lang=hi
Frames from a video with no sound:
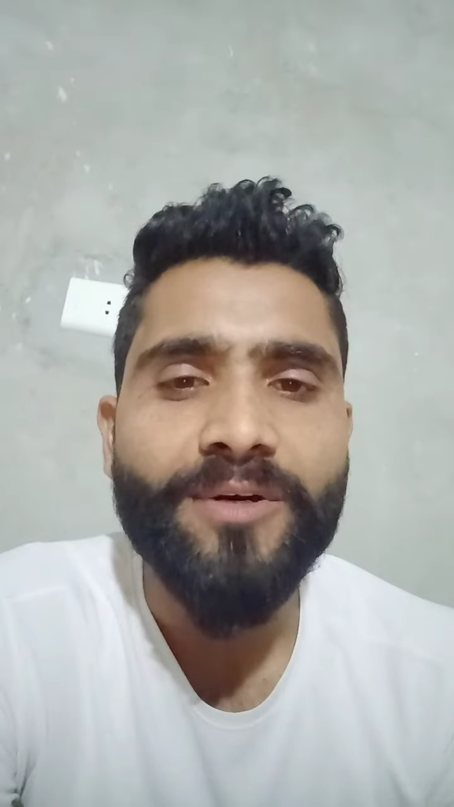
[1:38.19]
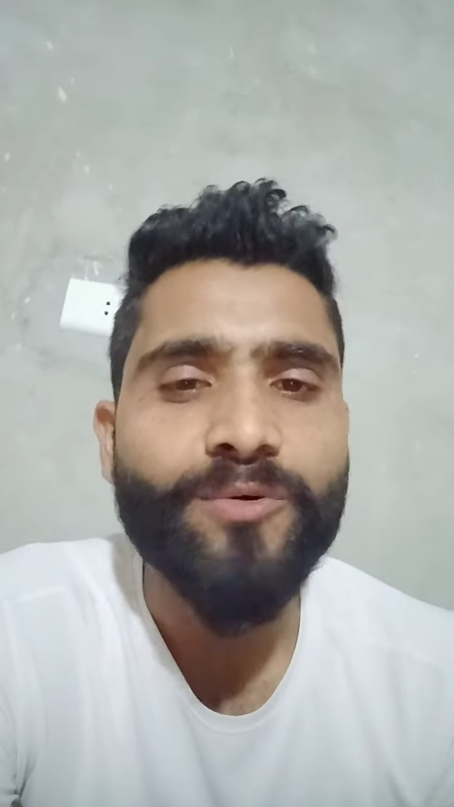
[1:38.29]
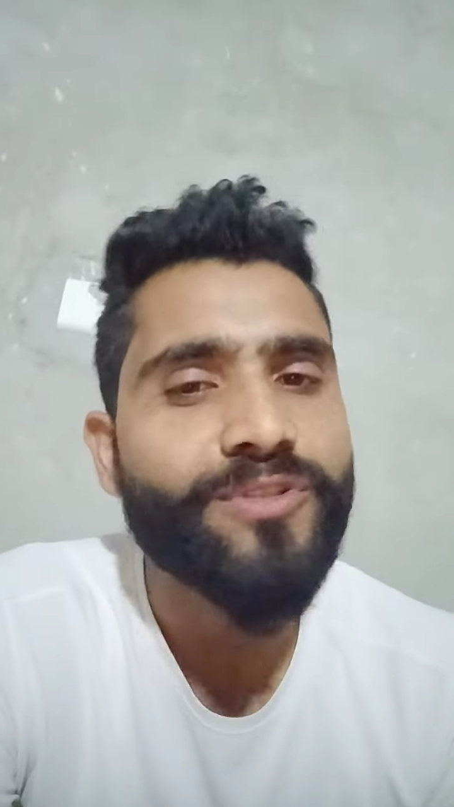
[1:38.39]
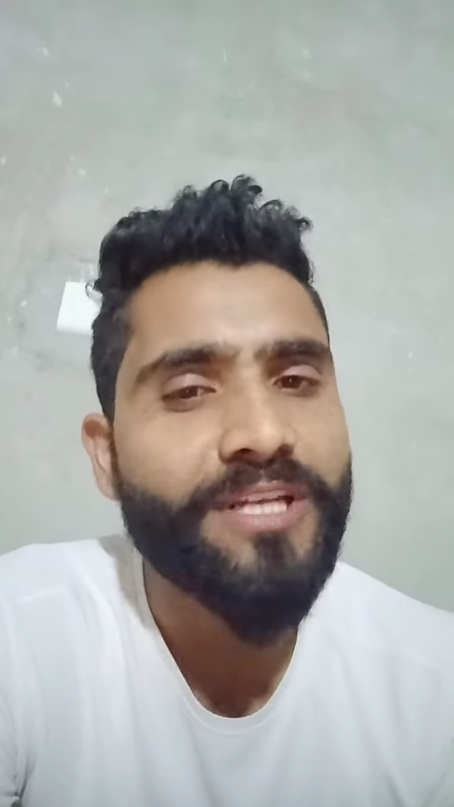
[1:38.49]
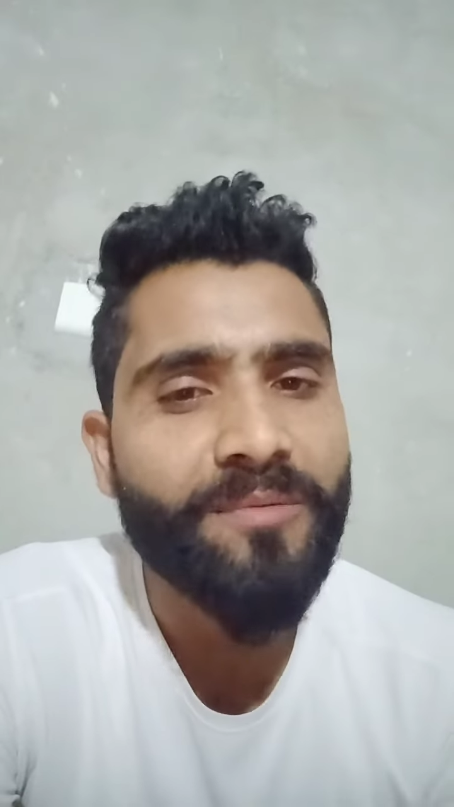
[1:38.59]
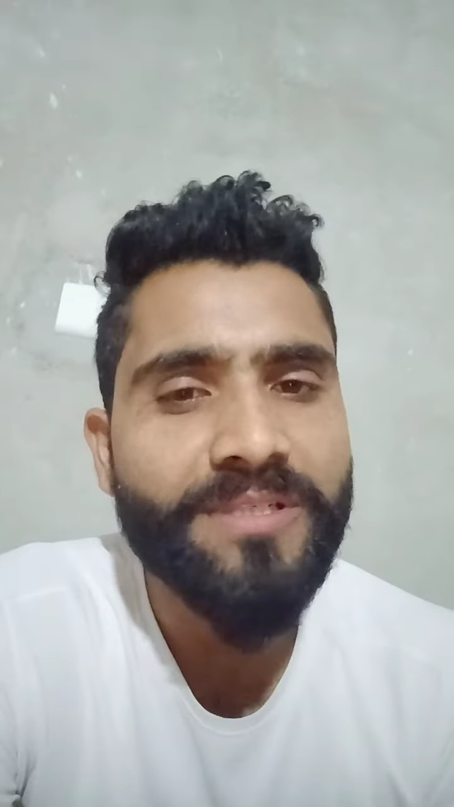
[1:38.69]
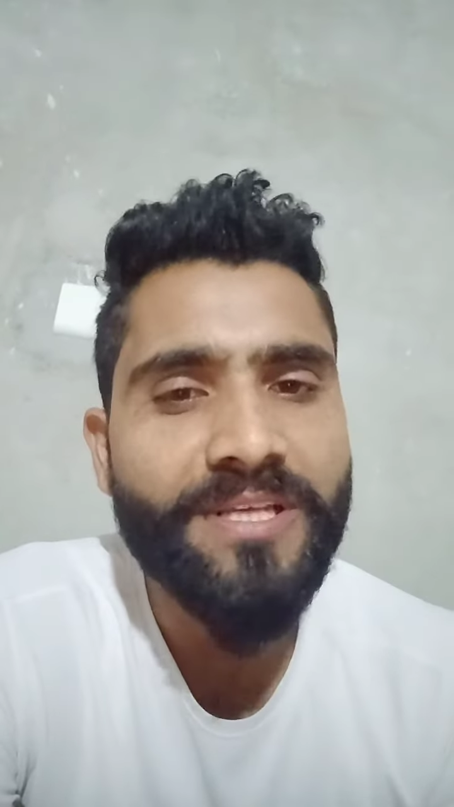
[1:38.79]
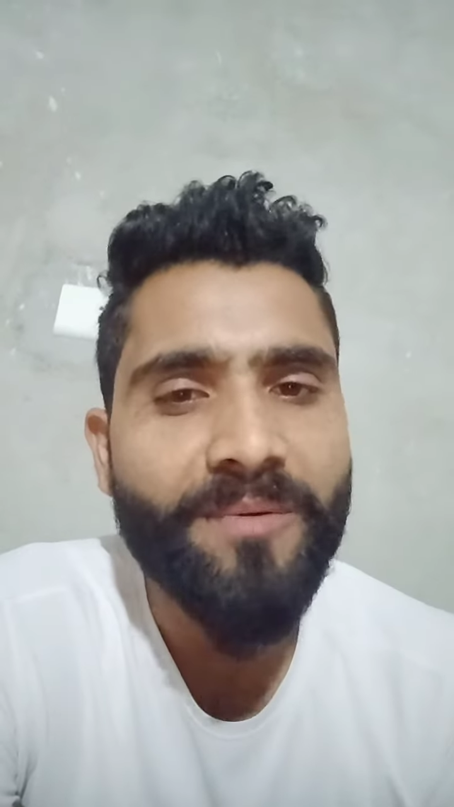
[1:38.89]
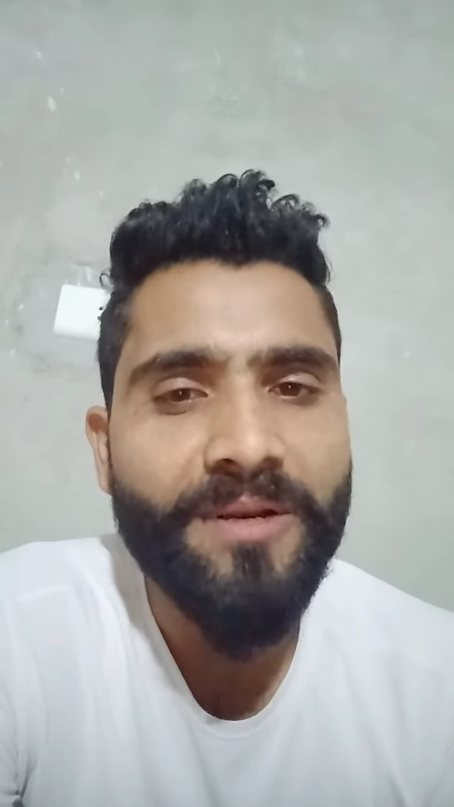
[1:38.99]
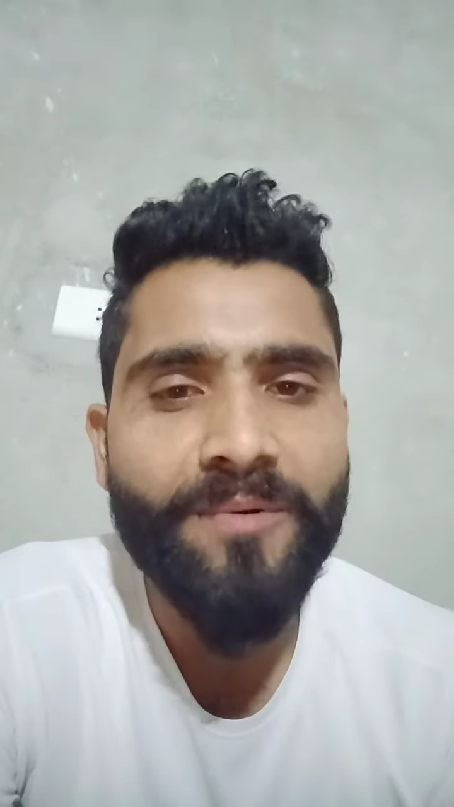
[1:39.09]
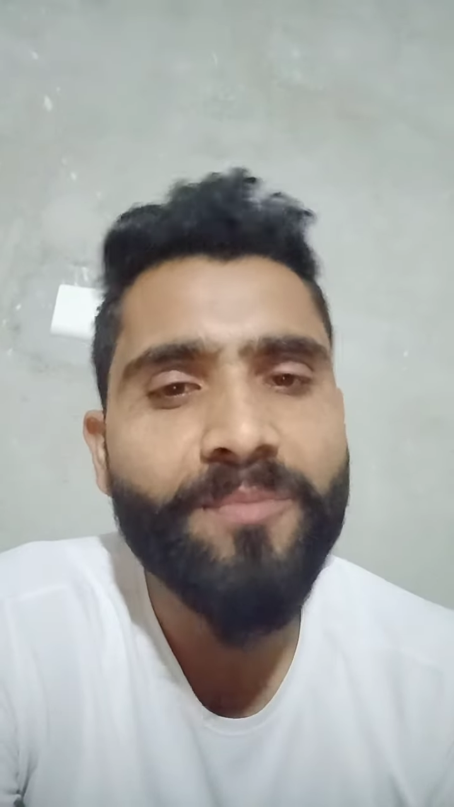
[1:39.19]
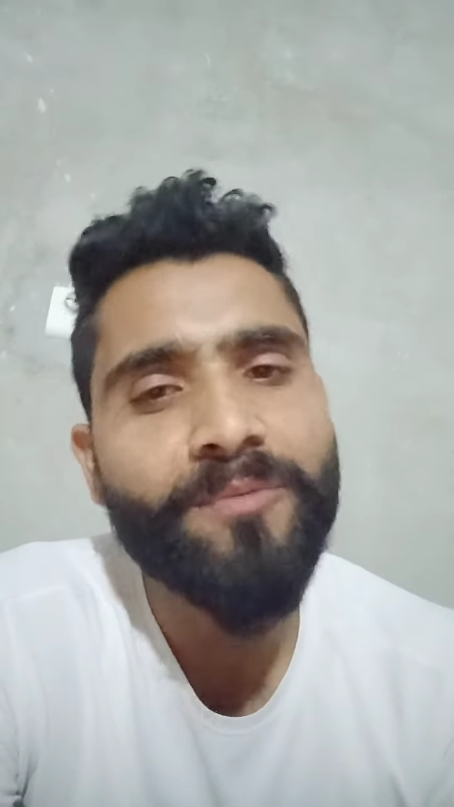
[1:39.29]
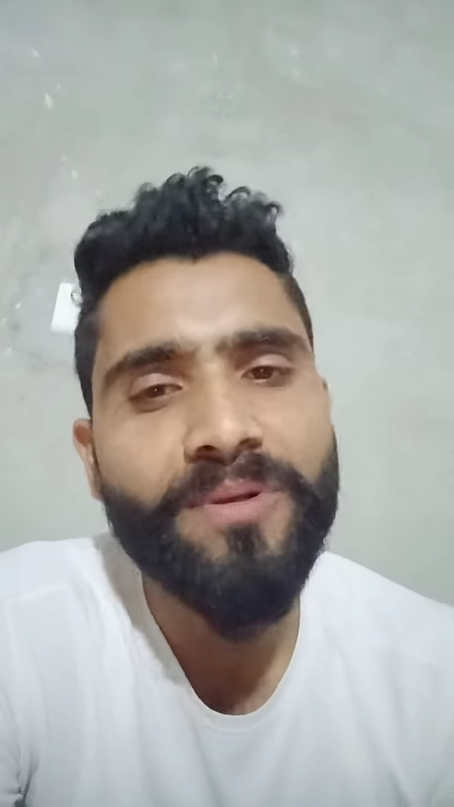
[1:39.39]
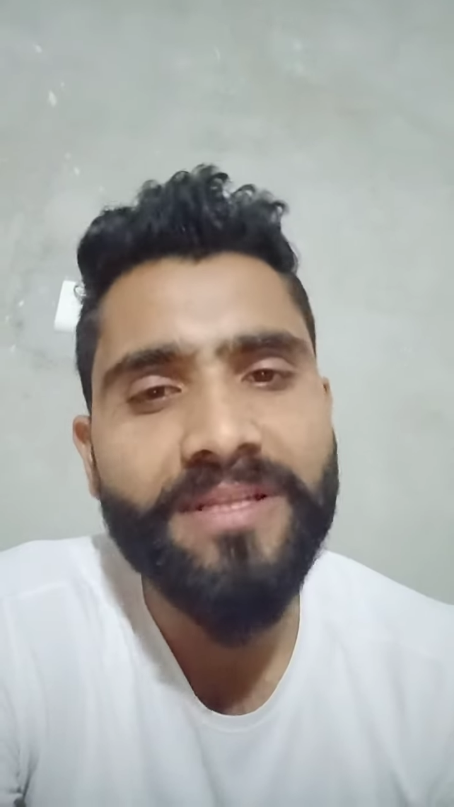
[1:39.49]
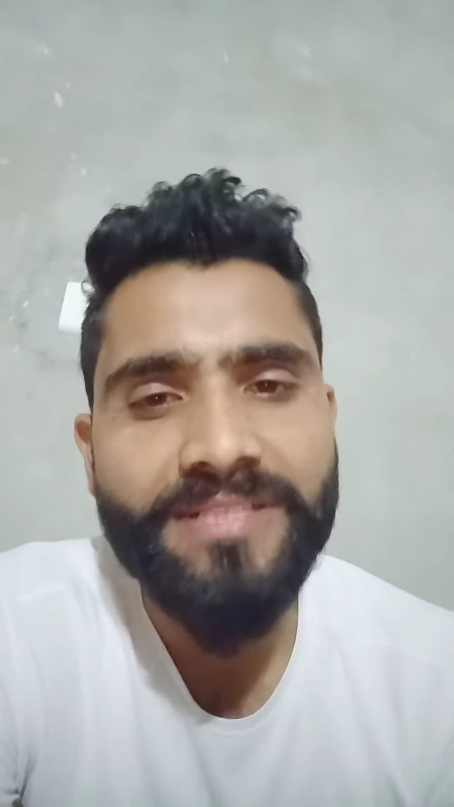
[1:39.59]
उस सिलेबस के बारे में फिर
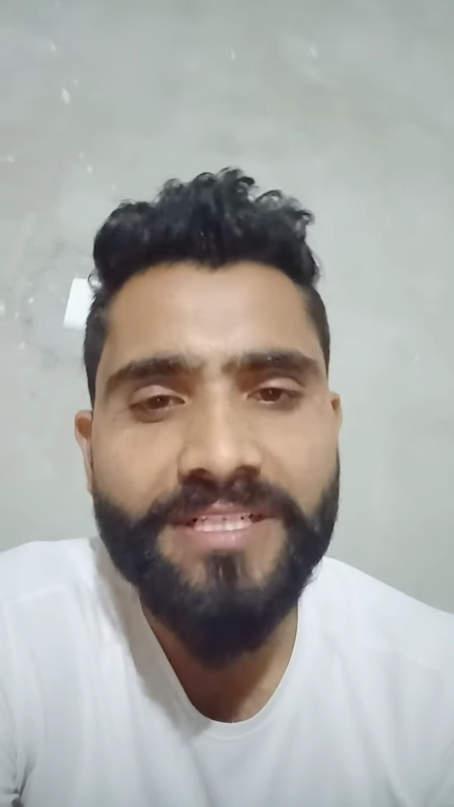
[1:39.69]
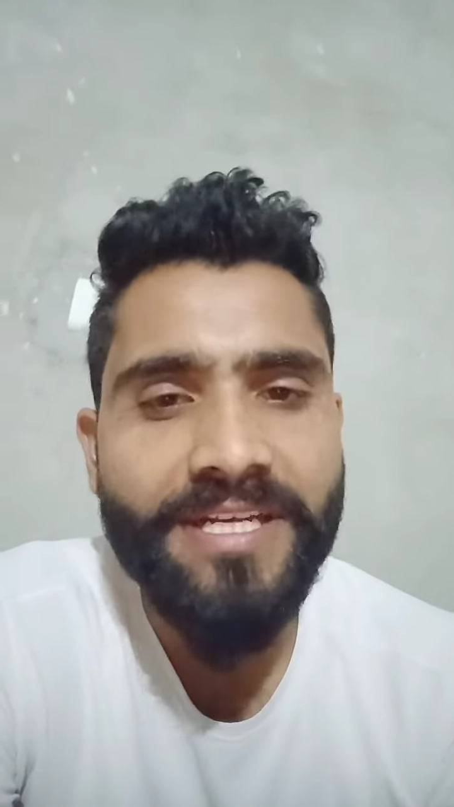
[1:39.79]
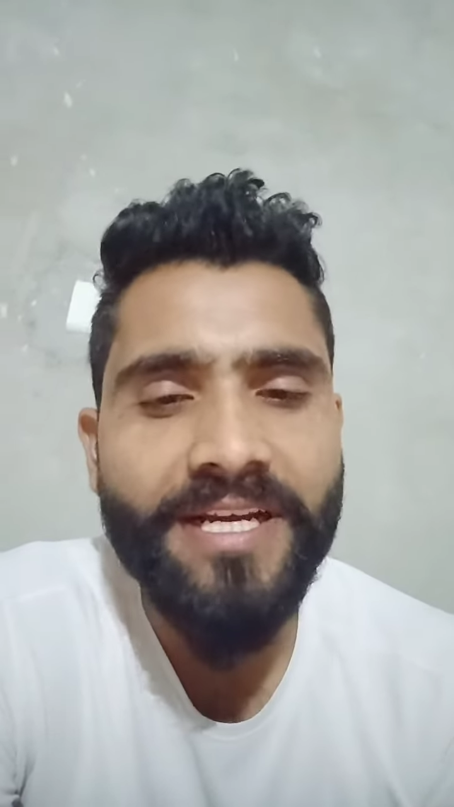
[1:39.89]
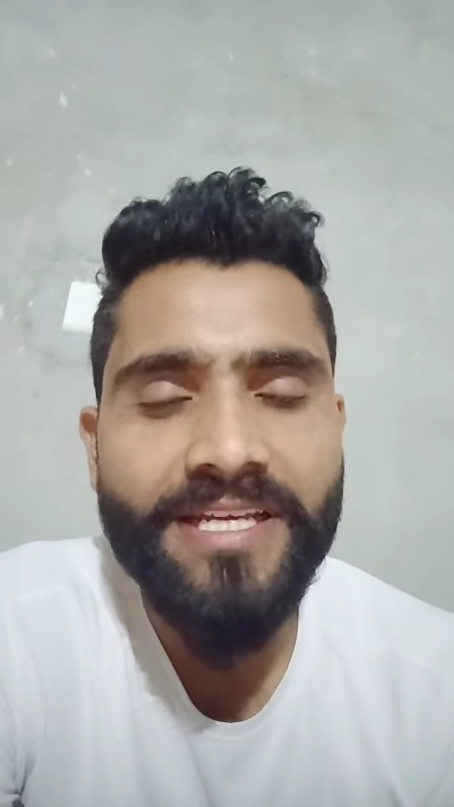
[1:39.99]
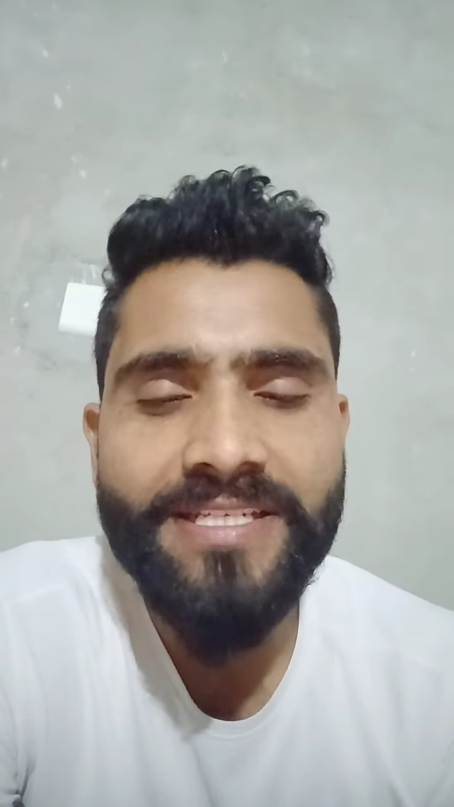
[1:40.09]
पता चल जाएगा